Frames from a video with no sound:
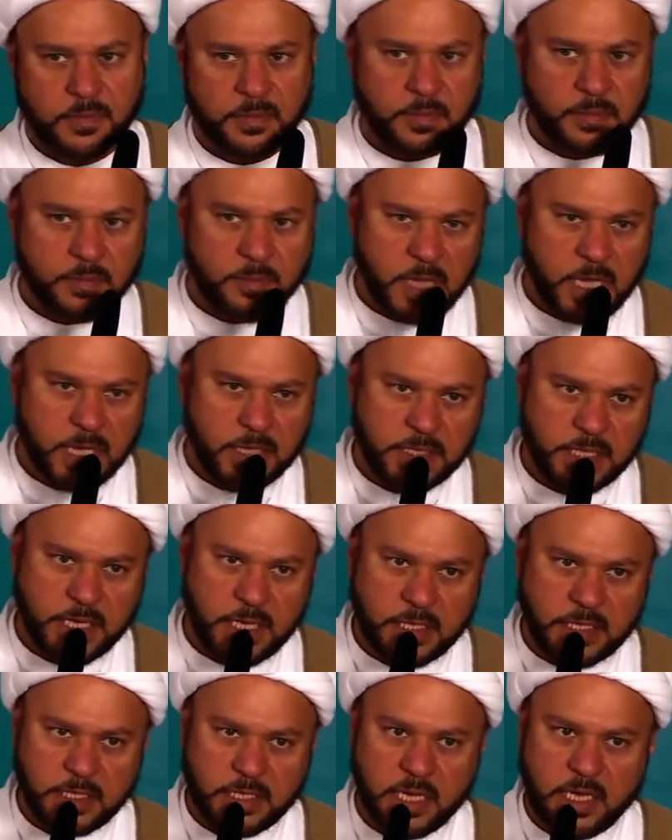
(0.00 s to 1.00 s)
بعد
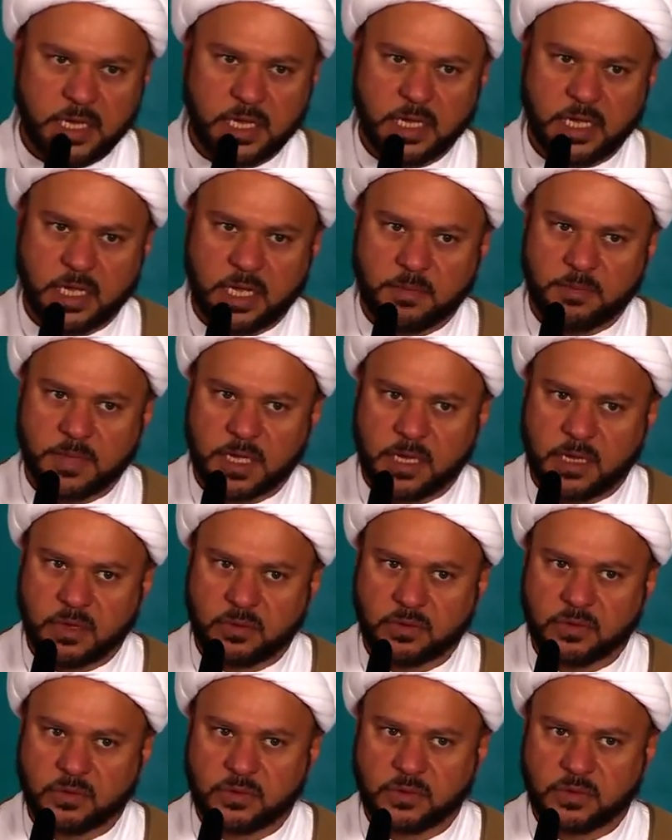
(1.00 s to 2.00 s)
أن نعى
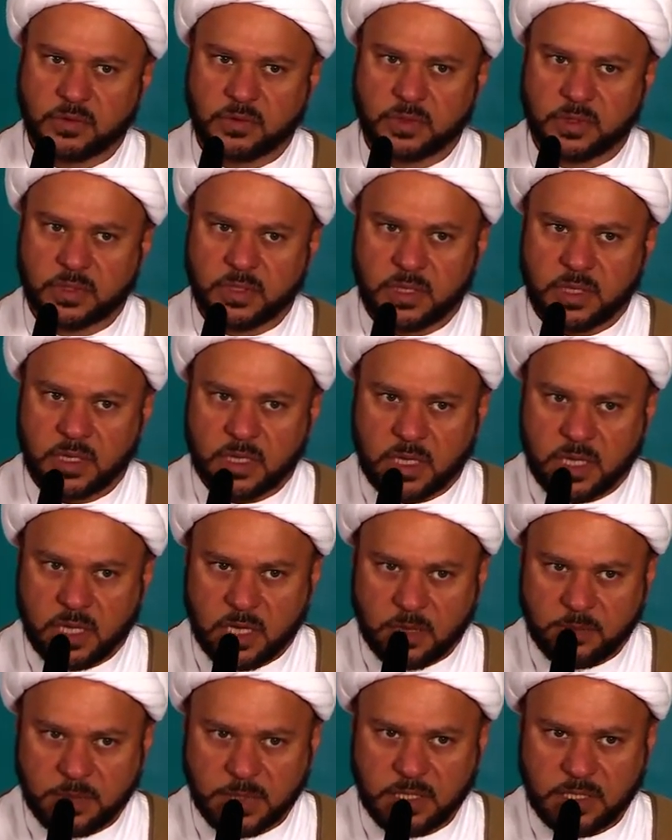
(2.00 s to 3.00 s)
أباه
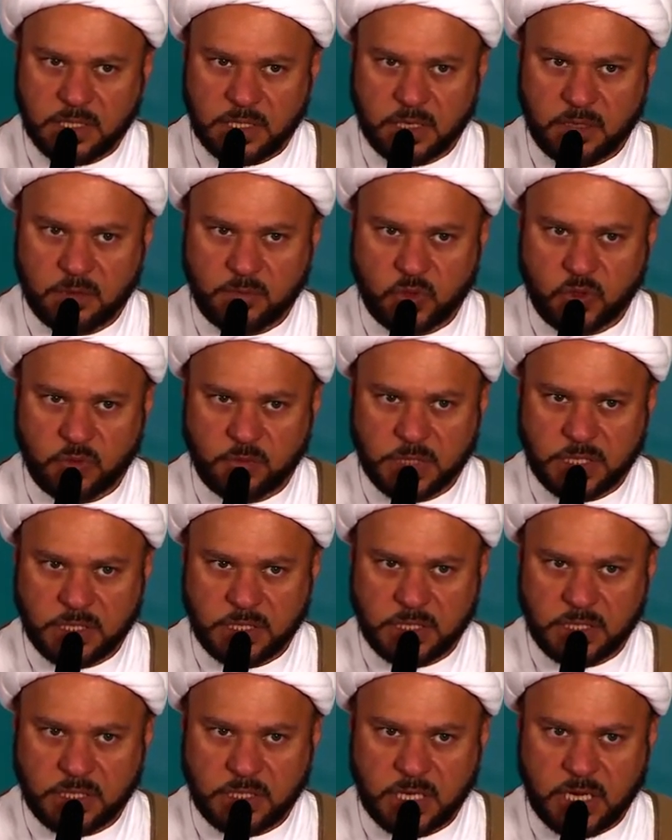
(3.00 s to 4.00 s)
امير
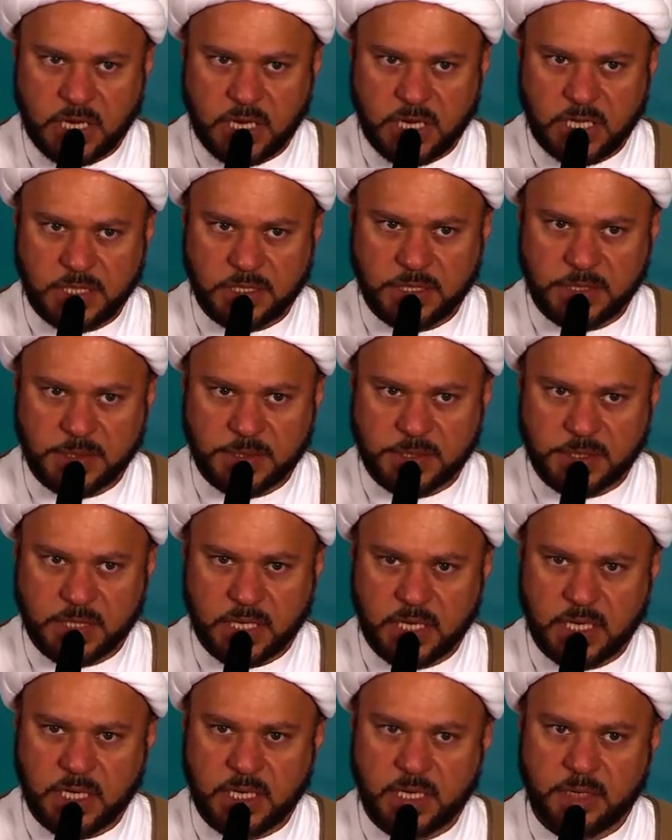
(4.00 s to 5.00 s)
المؤمنين عليه
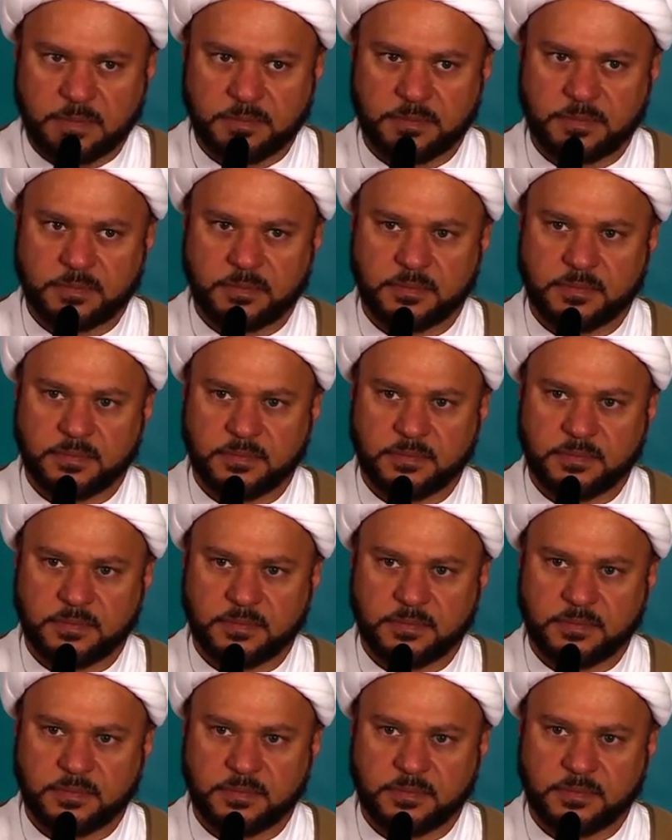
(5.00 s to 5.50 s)
السلام